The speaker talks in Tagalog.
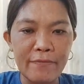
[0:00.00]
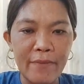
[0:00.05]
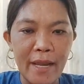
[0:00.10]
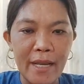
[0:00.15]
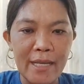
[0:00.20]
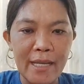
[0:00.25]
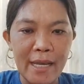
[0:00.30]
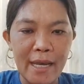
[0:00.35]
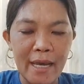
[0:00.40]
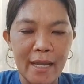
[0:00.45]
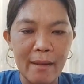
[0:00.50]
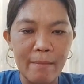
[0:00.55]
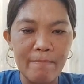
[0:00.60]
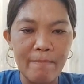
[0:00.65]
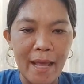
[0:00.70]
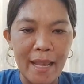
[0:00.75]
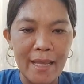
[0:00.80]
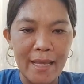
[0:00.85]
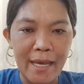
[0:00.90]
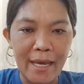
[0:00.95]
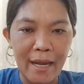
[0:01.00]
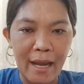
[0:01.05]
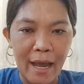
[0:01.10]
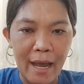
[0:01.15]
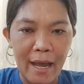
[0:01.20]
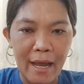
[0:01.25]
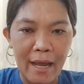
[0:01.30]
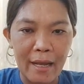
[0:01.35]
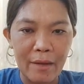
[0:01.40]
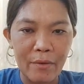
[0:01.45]
Valier
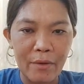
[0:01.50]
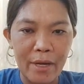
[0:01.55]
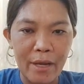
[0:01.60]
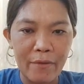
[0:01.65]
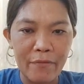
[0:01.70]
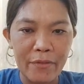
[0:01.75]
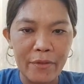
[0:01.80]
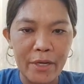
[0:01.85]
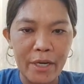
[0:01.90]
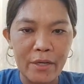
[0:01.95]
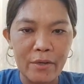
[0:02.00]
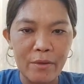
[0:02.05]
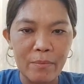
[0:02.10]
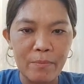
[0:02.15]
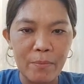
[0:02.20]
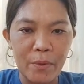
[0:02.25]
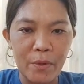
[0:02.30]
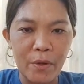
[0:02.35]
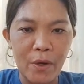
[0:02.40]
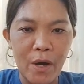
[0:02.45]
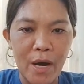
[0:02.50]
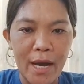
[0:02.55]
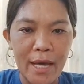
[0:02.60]
Valiera, good afternoon po.